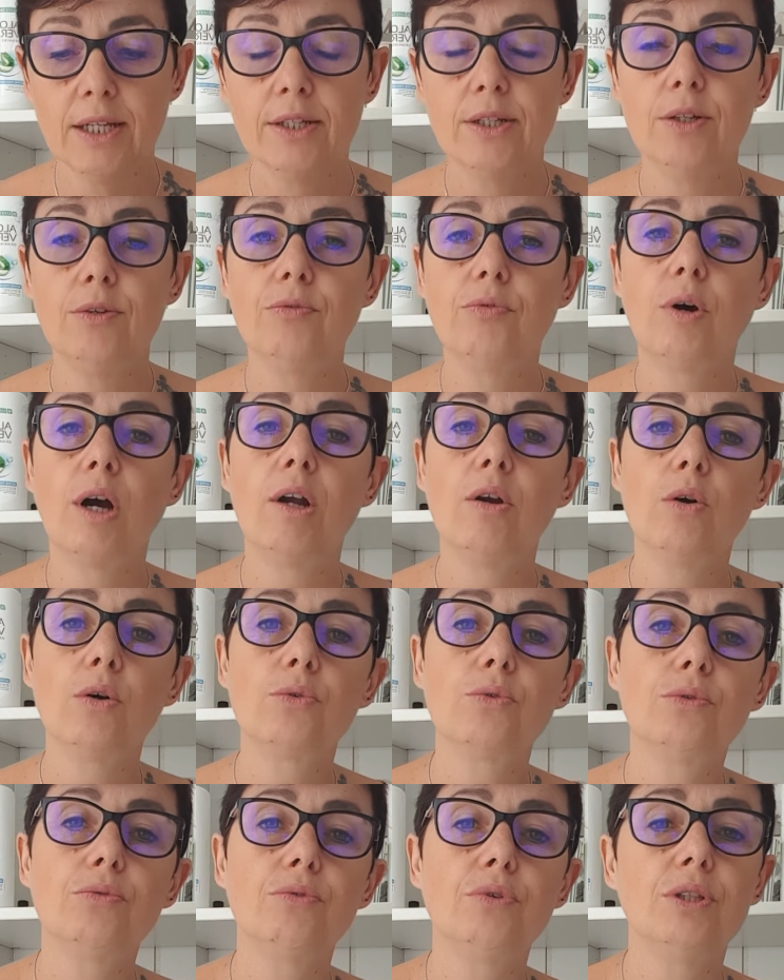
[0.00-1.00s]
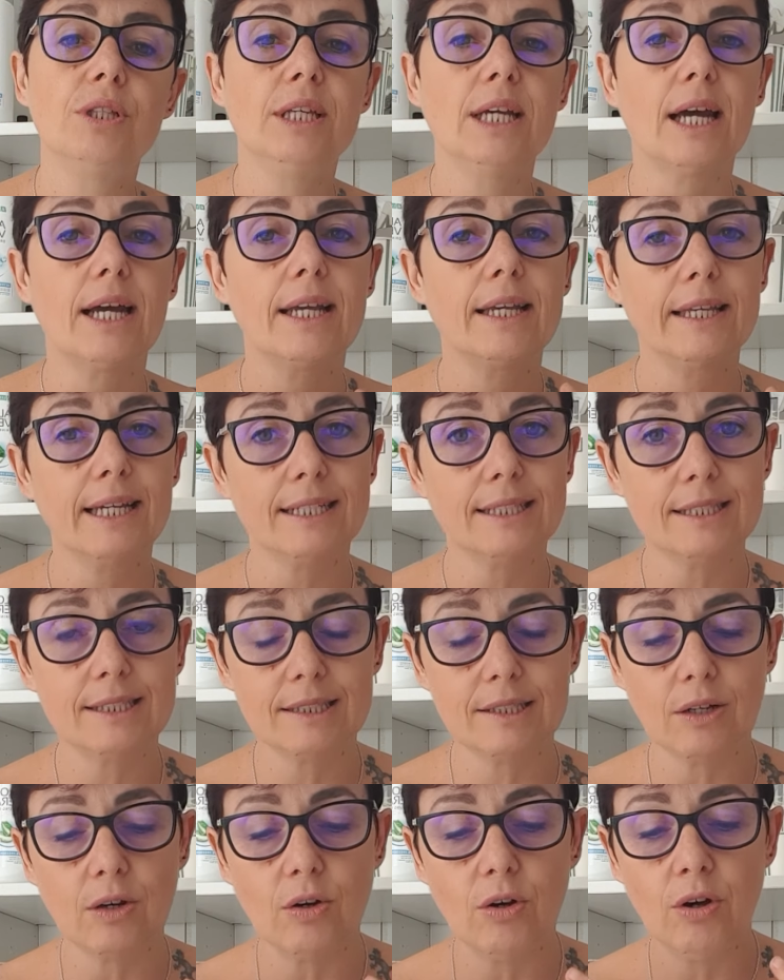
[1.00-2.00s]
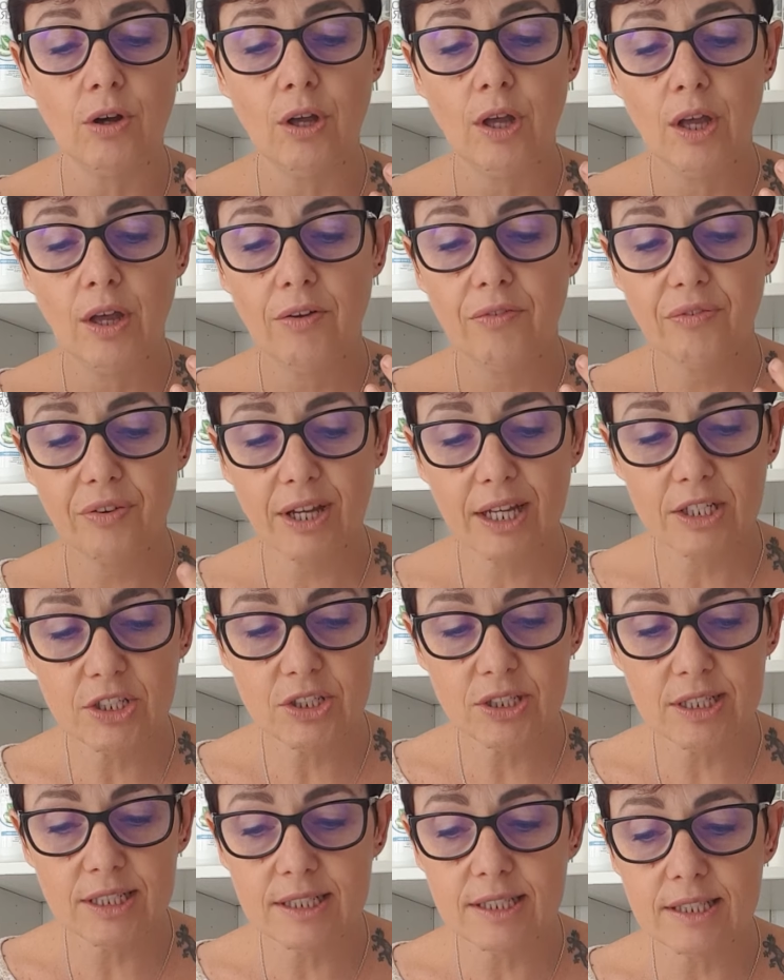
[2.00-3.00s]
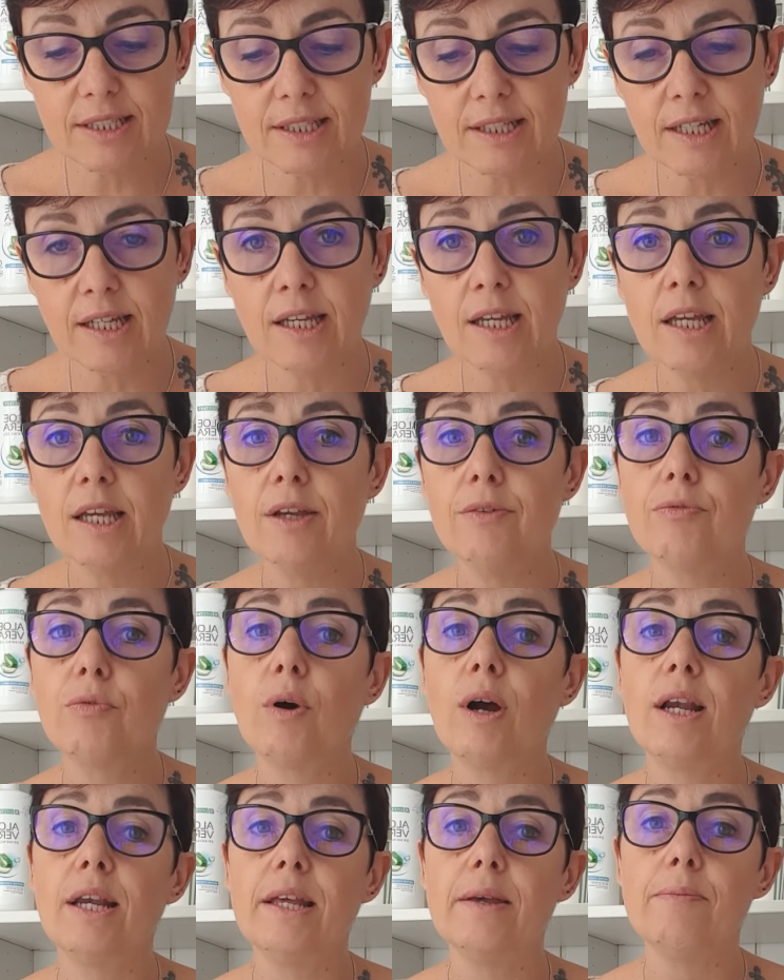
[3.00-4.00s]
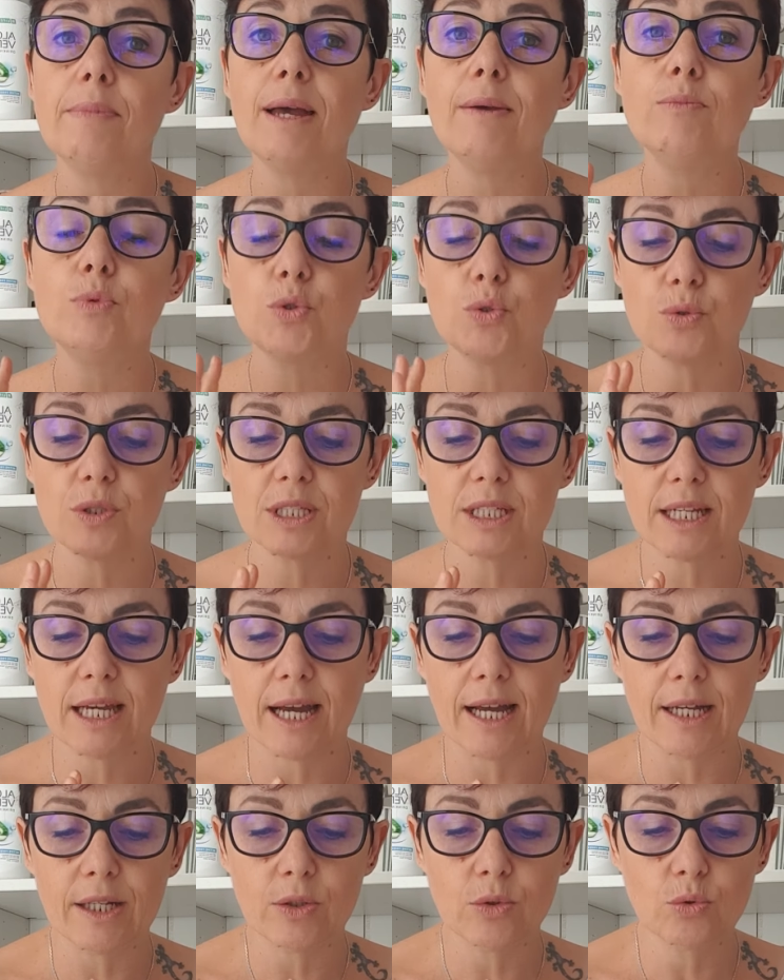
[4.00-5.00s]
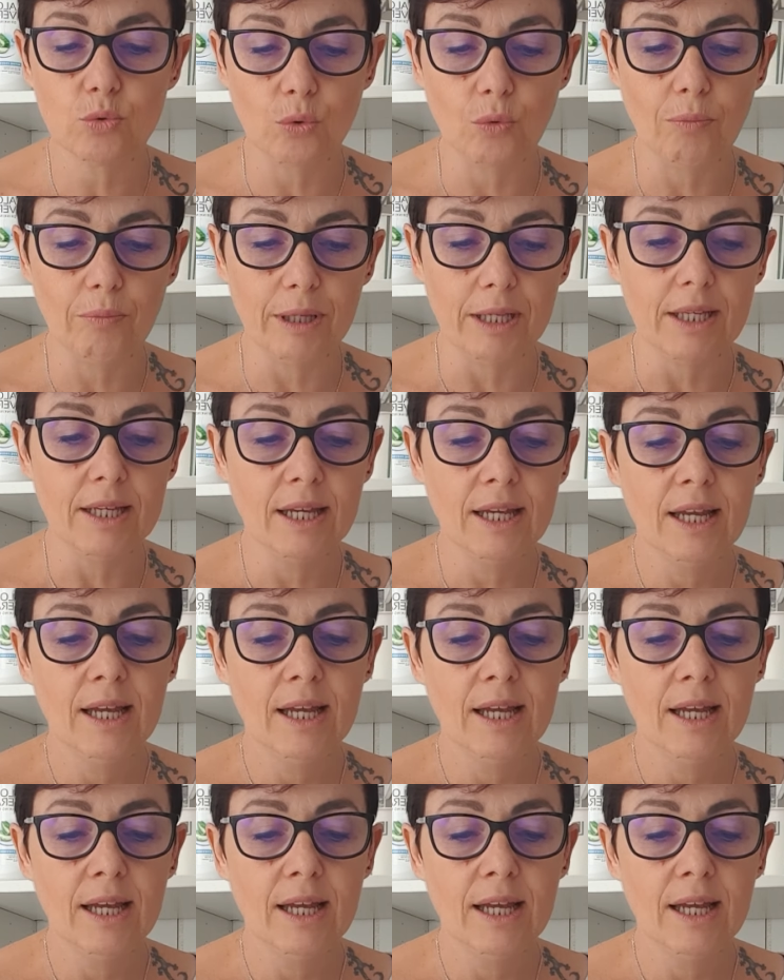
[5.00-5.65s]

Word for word: Ils vont alors devenir cassants, fragilisées et vont aller même jusqu'à tomber.